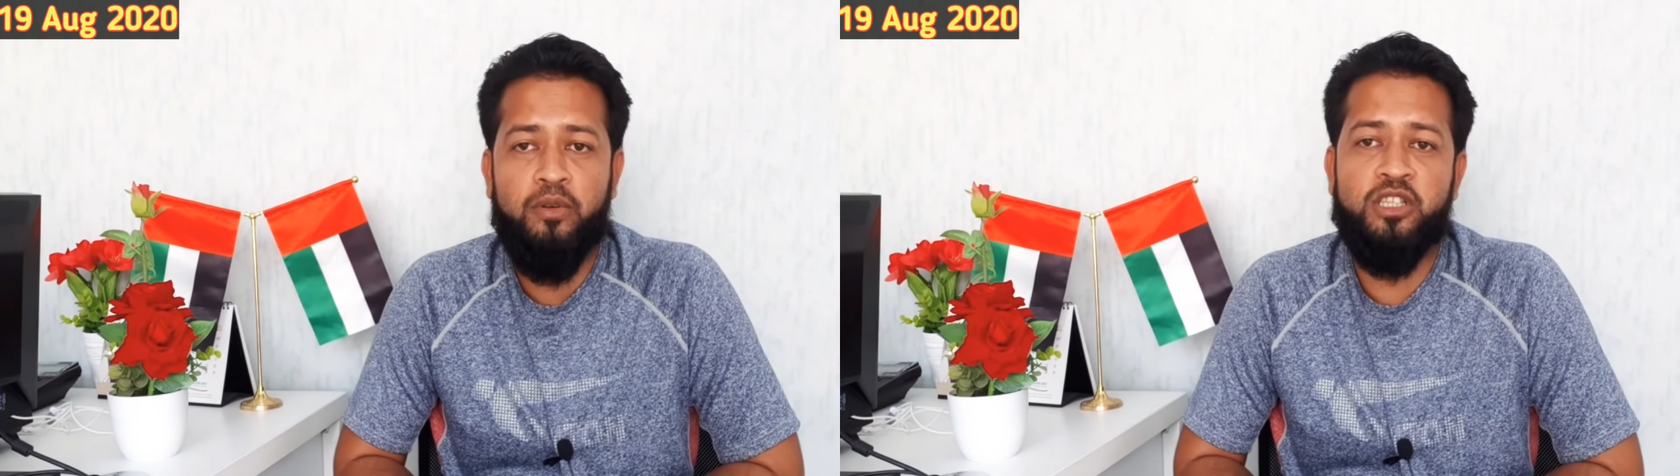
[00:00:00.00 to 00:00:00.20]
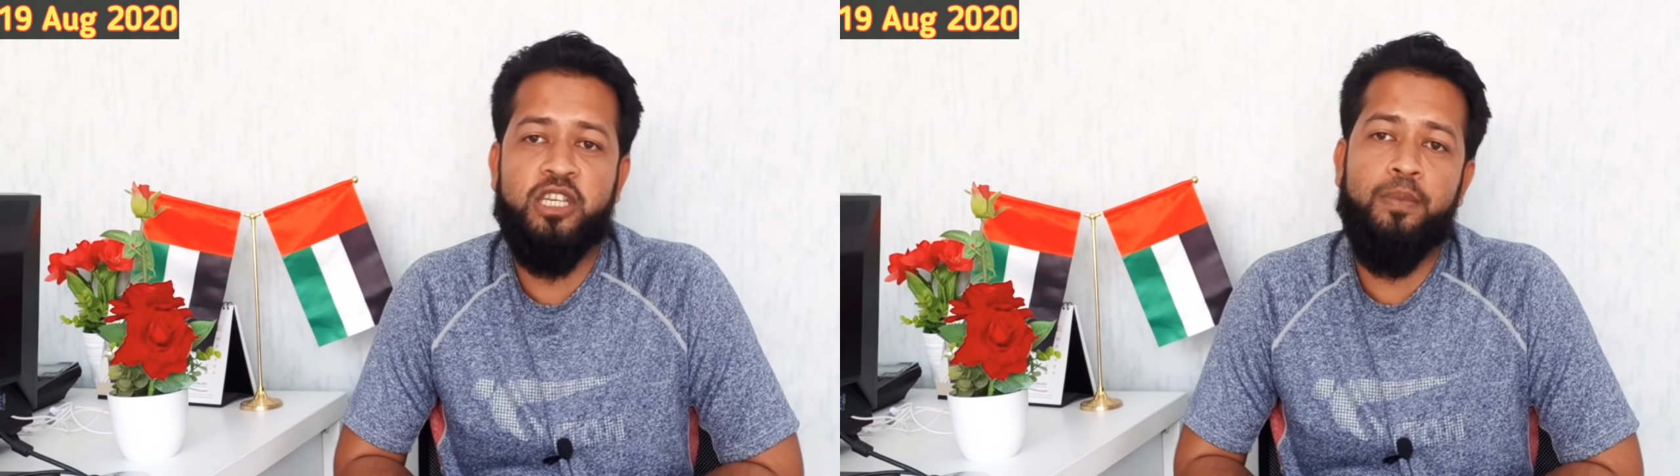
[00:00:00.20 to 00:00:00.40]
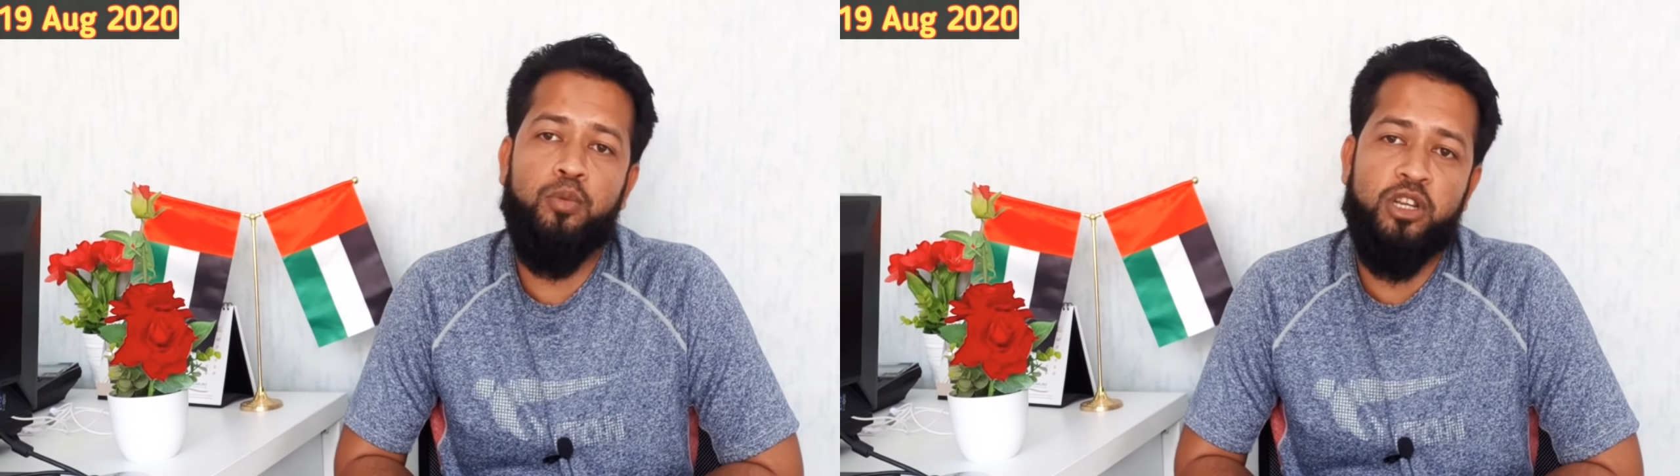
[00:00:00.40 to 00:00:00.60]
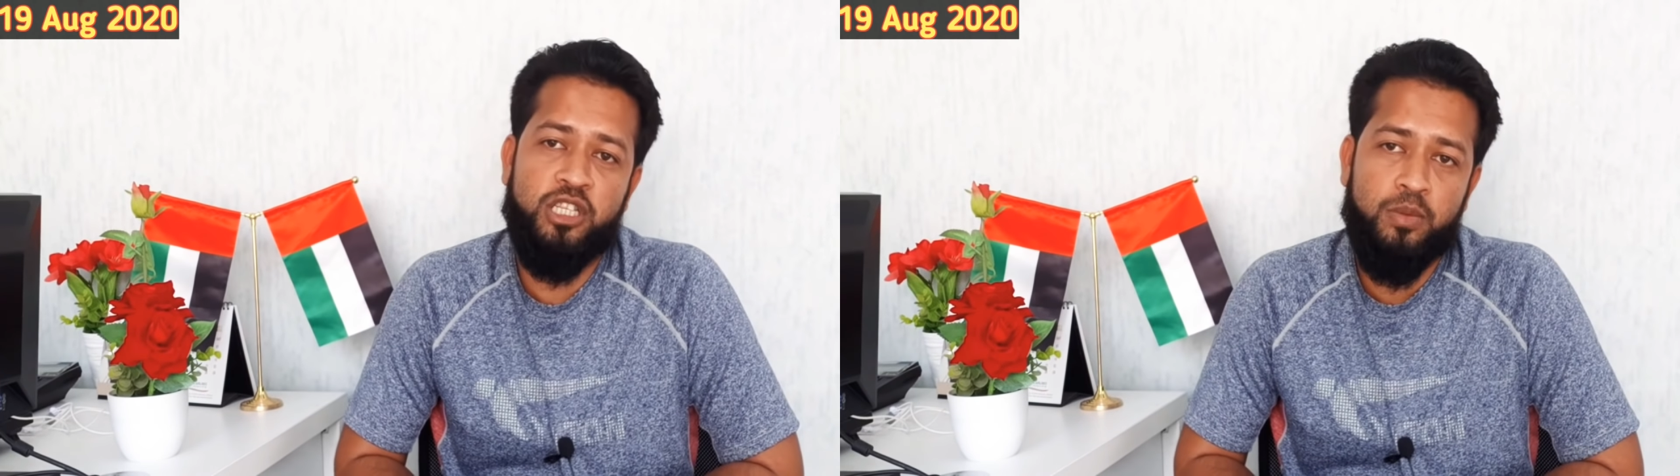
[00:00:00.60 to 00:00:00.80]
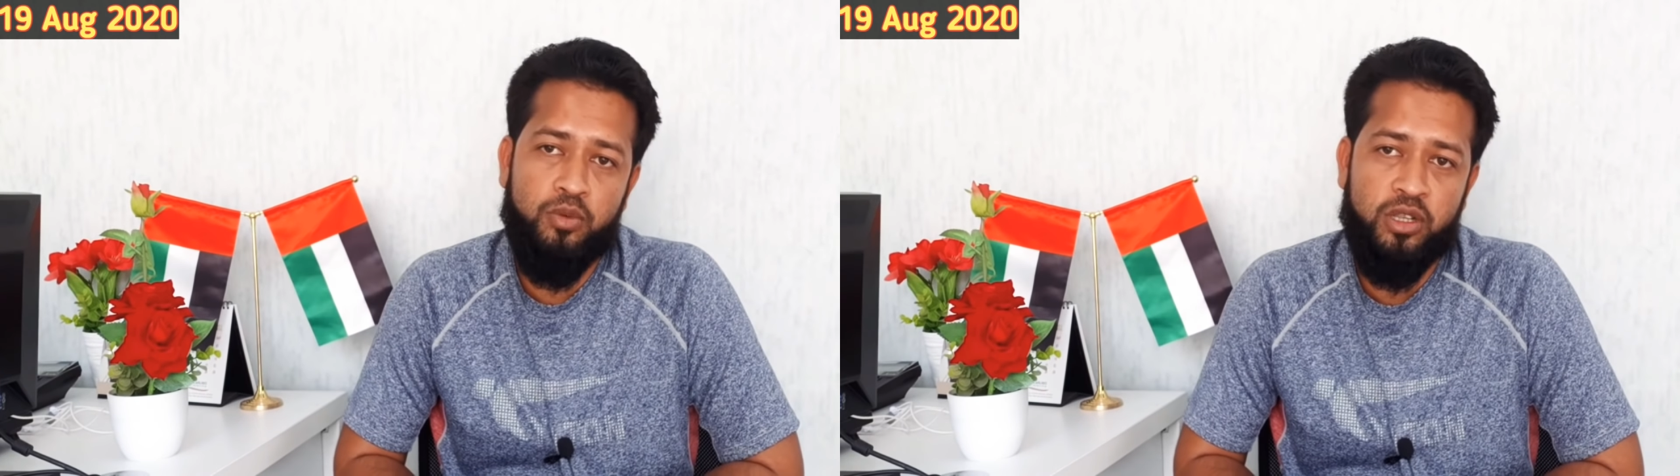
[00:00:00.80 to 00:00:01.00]
এবং সেই
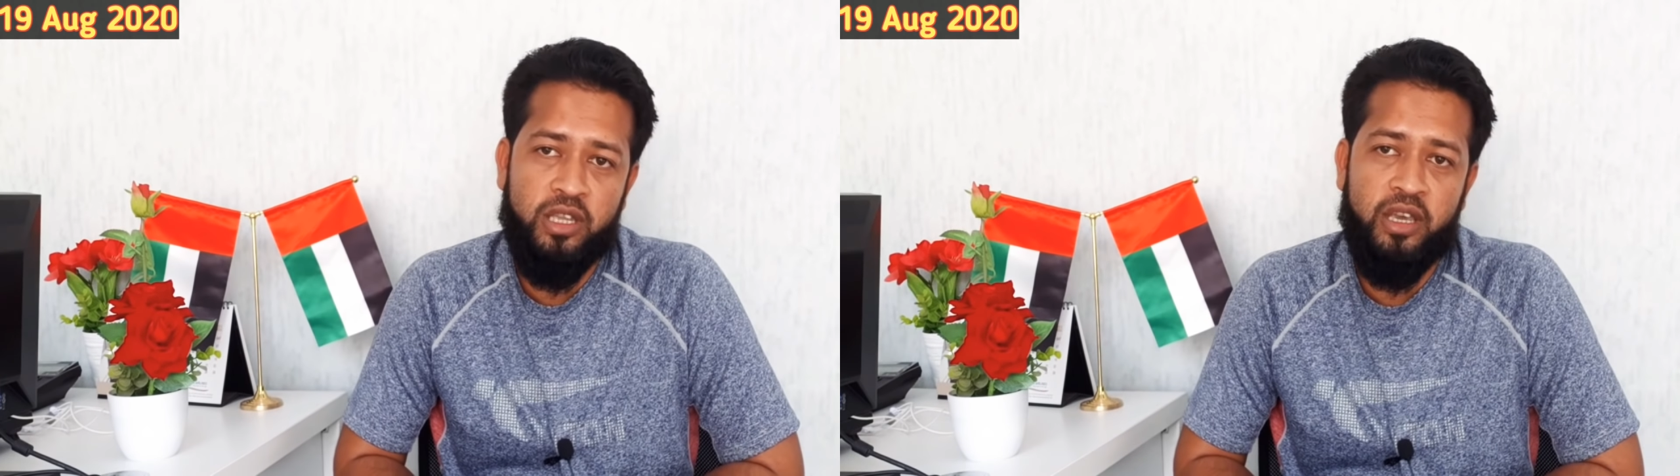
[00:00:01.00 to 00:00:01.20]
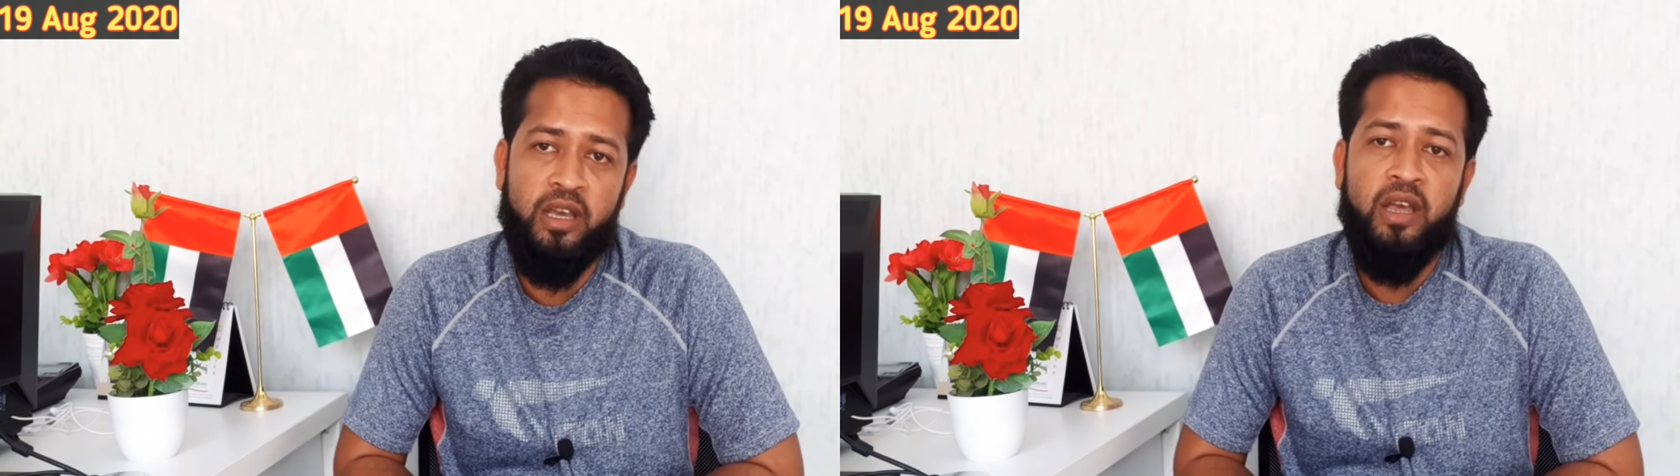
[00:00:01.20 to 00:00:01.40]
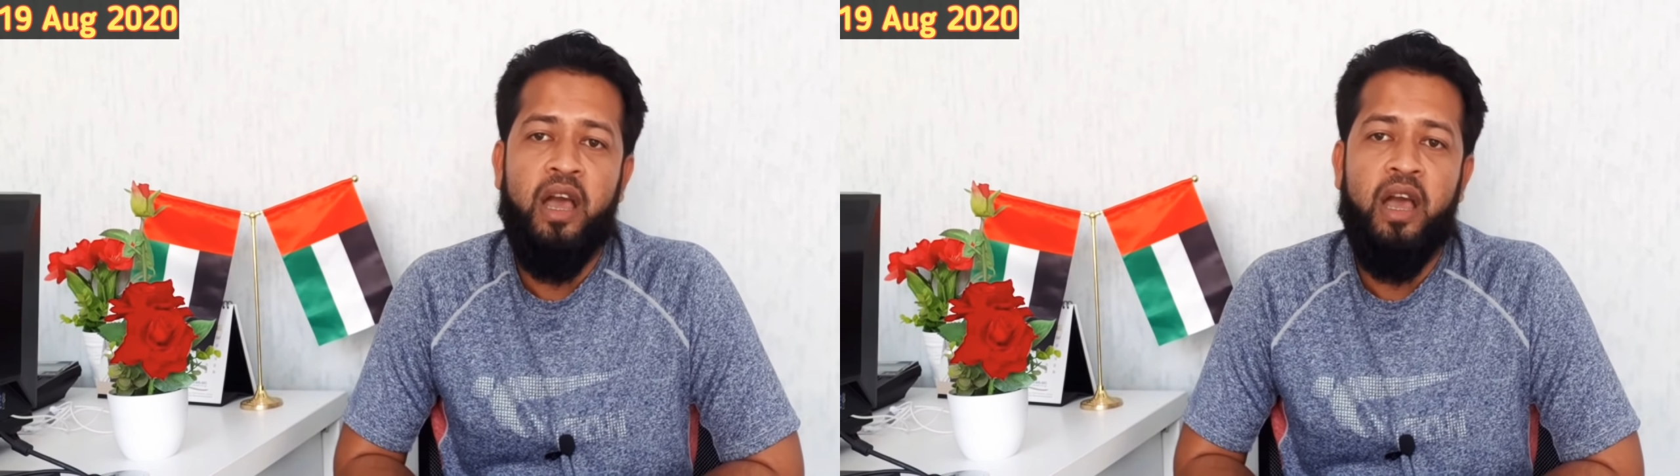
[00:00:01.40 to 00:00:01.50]
পুলিশ রিপোর্ট দিয়ে